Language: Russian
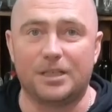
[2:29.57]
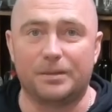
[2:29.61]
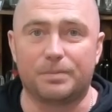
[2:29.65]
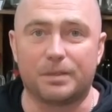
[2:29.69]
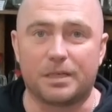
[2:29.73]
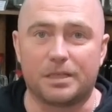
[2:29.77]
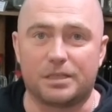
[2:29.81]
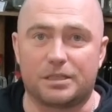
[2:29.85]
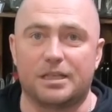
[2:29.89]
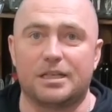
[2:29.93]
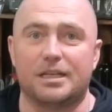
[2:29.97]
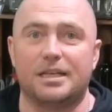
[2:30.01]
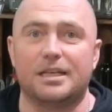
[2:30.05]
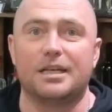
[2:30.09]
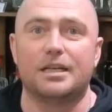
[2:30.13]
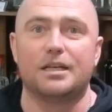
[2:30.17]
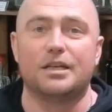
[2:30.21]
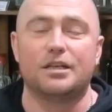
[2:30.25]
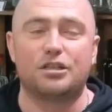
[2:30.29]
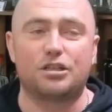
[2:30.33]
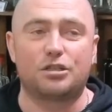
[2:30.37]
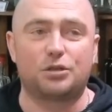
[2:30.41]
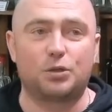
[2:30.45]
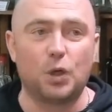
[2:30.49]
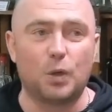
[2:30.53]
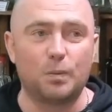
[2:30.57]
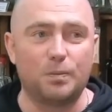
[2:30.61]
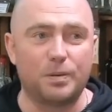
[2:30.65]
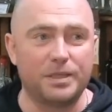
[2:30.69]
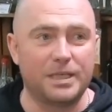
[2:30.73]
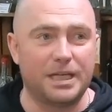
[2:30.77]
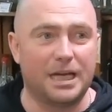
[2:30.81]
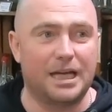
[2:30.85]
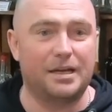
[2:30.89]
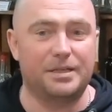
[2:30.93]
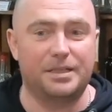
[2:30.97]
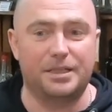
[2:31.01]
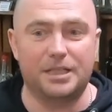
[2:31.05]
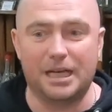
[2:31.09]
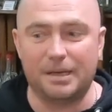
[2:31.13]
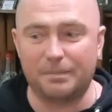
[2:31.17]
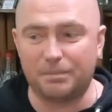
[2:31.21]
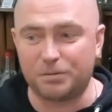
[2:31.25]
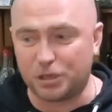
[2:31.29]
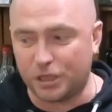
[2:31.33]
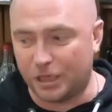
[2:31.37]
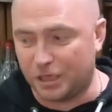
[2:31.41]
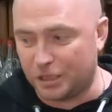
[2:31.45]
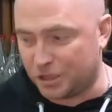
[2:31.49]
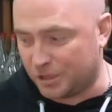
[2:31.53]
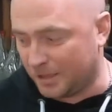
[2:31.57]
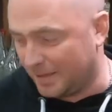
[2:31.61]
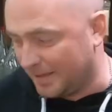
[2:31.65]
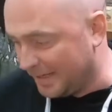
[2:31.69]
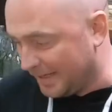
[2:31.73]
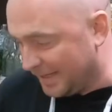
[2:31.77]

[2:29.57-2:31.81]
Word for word: Чтобы не обжечься. Чтобы не, не обжечь. Потому